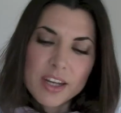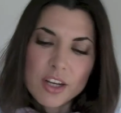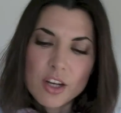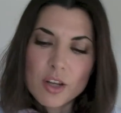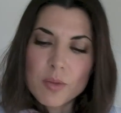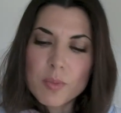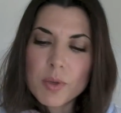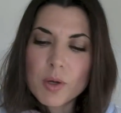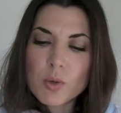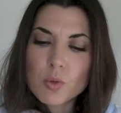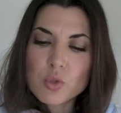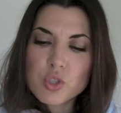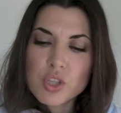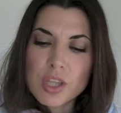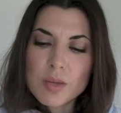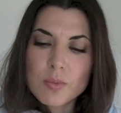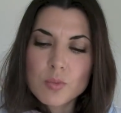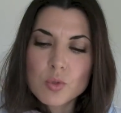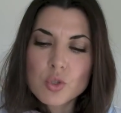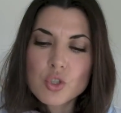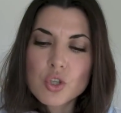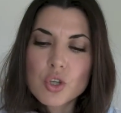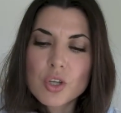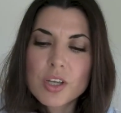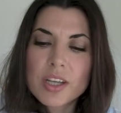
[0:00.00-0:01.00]
no me gusta
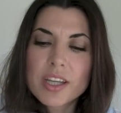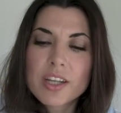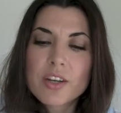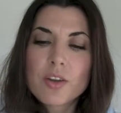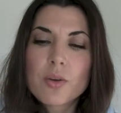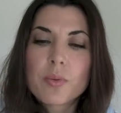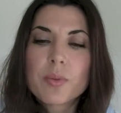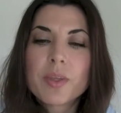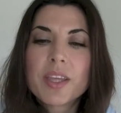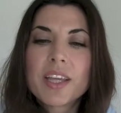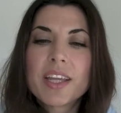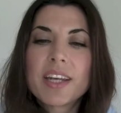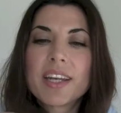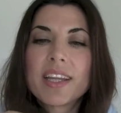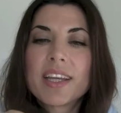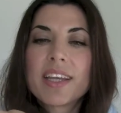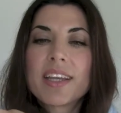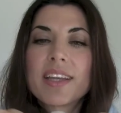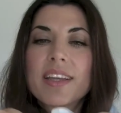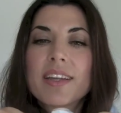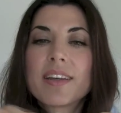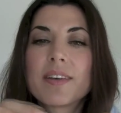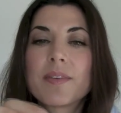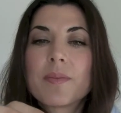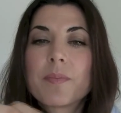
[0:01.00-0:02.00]
mucho que no
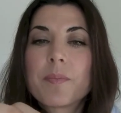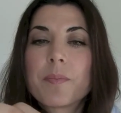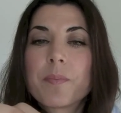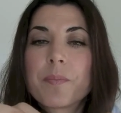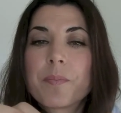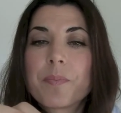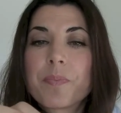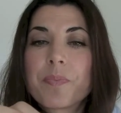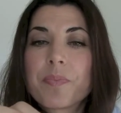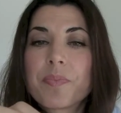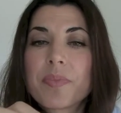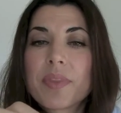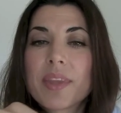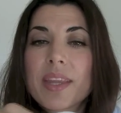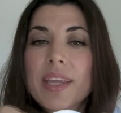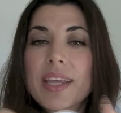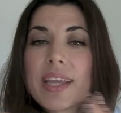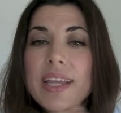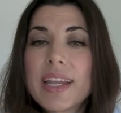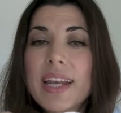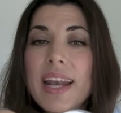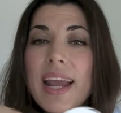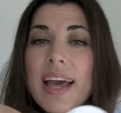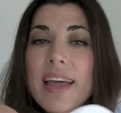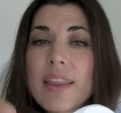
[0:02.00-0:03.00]
vienen
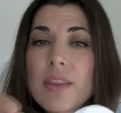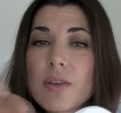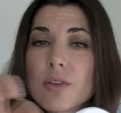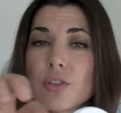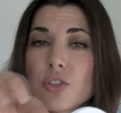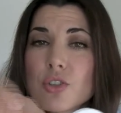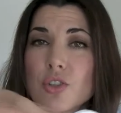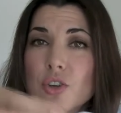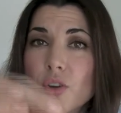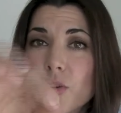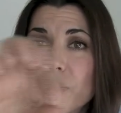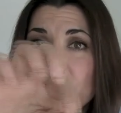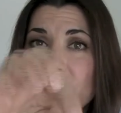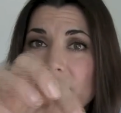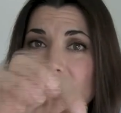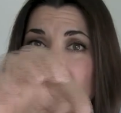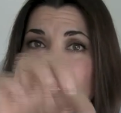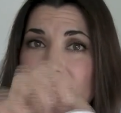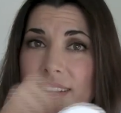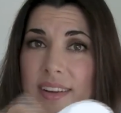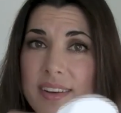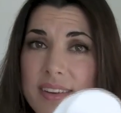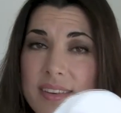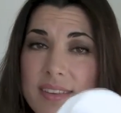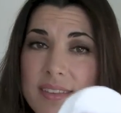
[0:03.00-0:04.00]
hilados, no
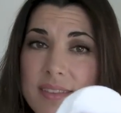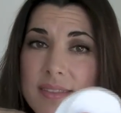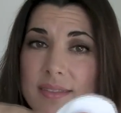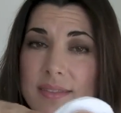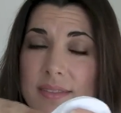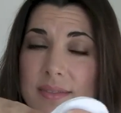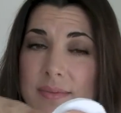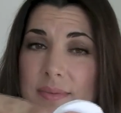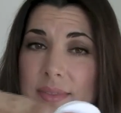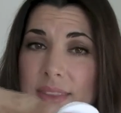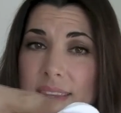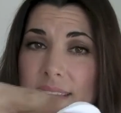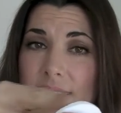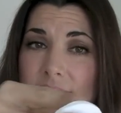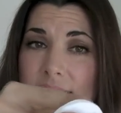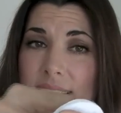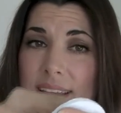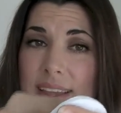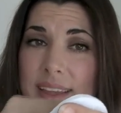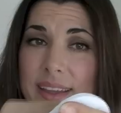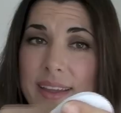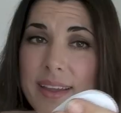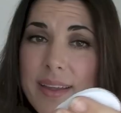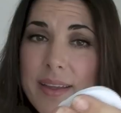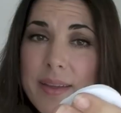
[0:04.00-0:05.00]
vienen
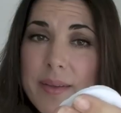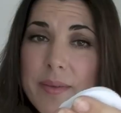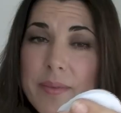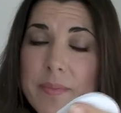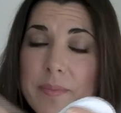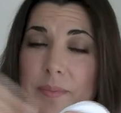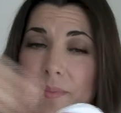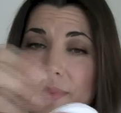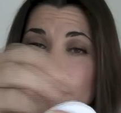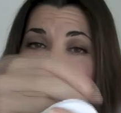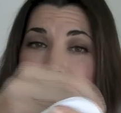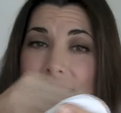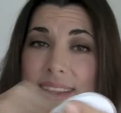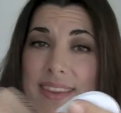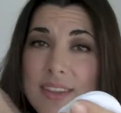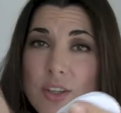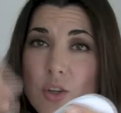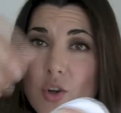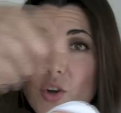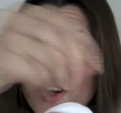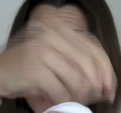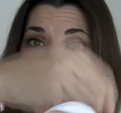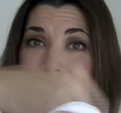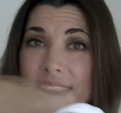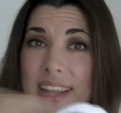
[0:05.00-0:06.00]
eh,
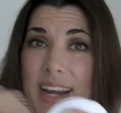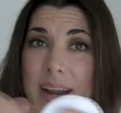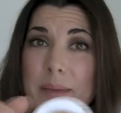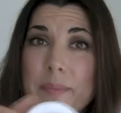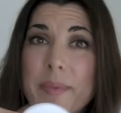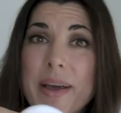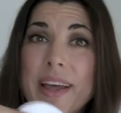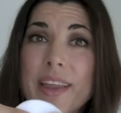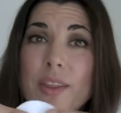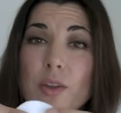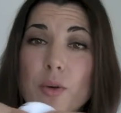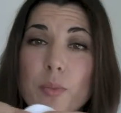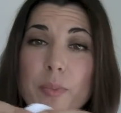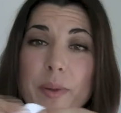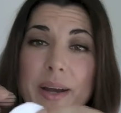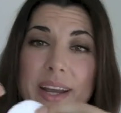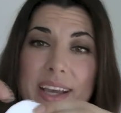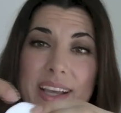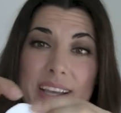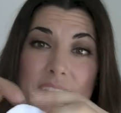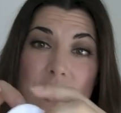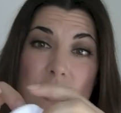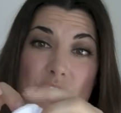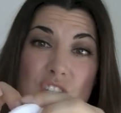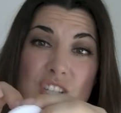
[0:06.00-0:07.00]
con entramado
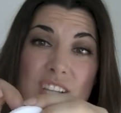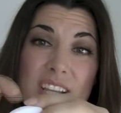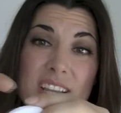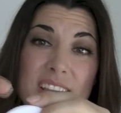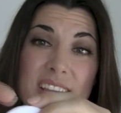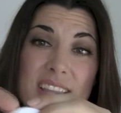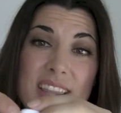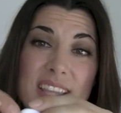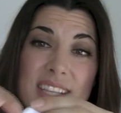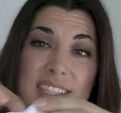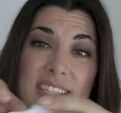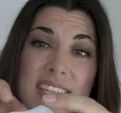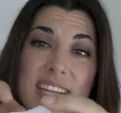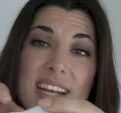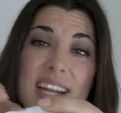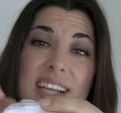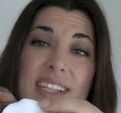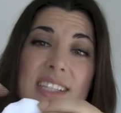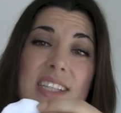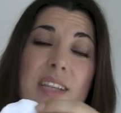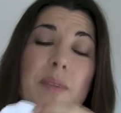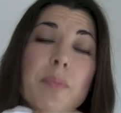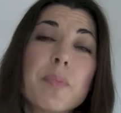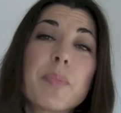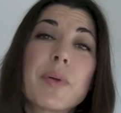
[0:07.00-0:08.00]
para que no se
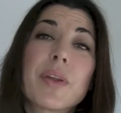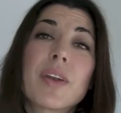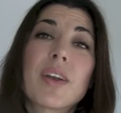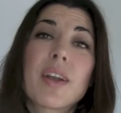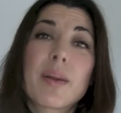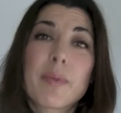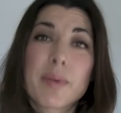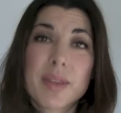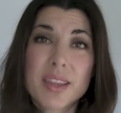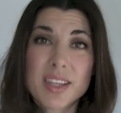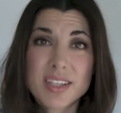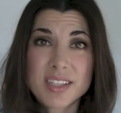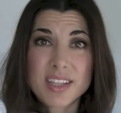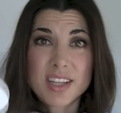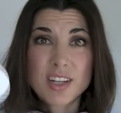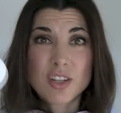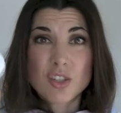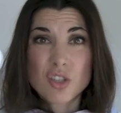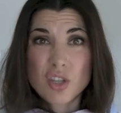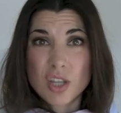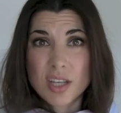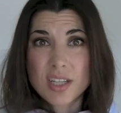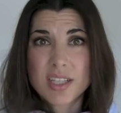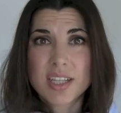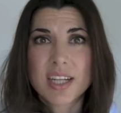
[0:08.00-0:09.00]
deshilachen, pero la verdad es que no
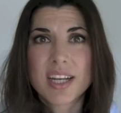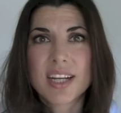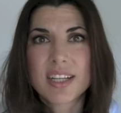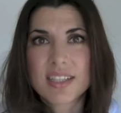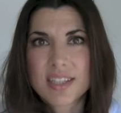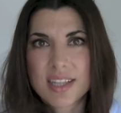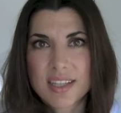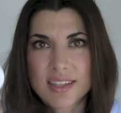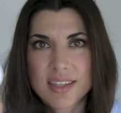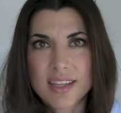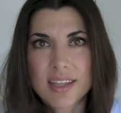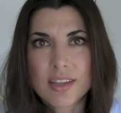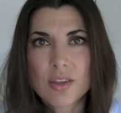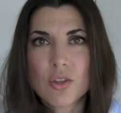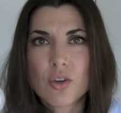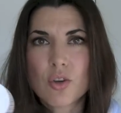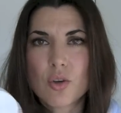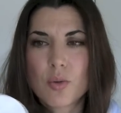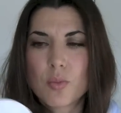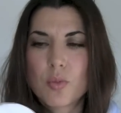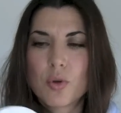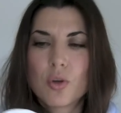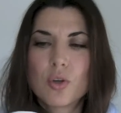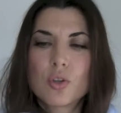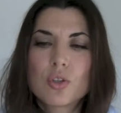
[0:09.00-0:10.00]
se deshilachan tanto
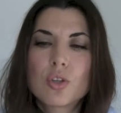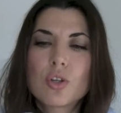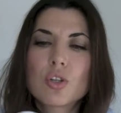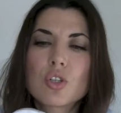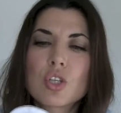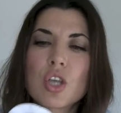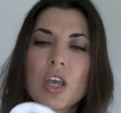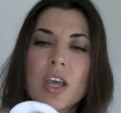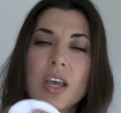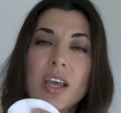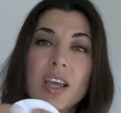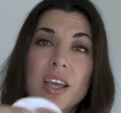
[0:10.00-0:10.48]
como otros